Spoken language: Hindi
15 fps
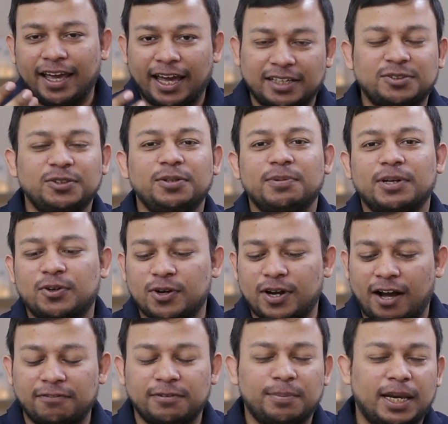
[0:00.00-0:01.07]
एक्चुअली मेरे को
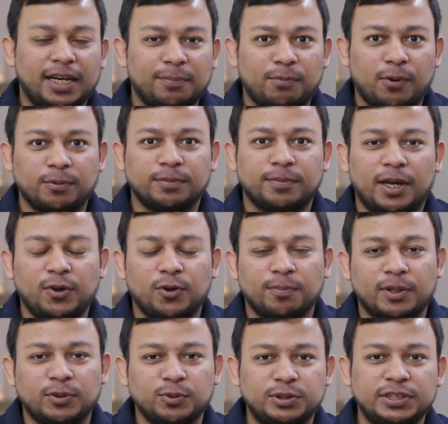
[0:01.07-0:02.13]
काफ़ी बार ये प्रॉब्लम आई और
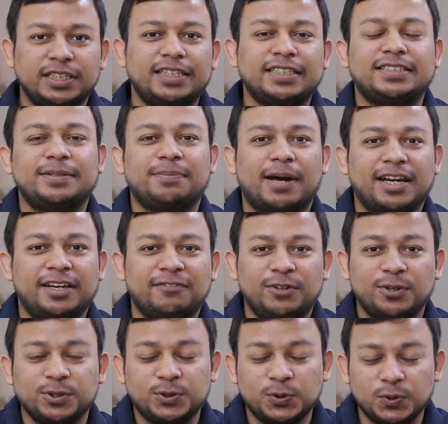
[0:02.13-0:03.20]
मैं दूसरी तीसरी बार ये
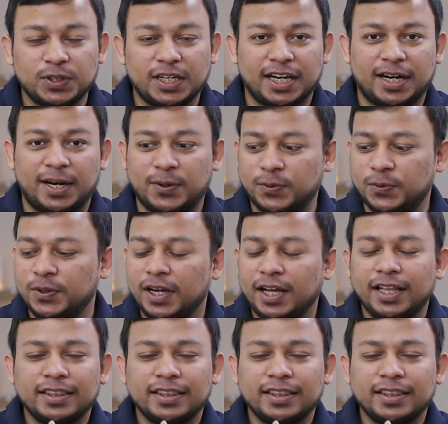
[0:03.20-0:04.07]
वीडियो शूट कर रहा हूँ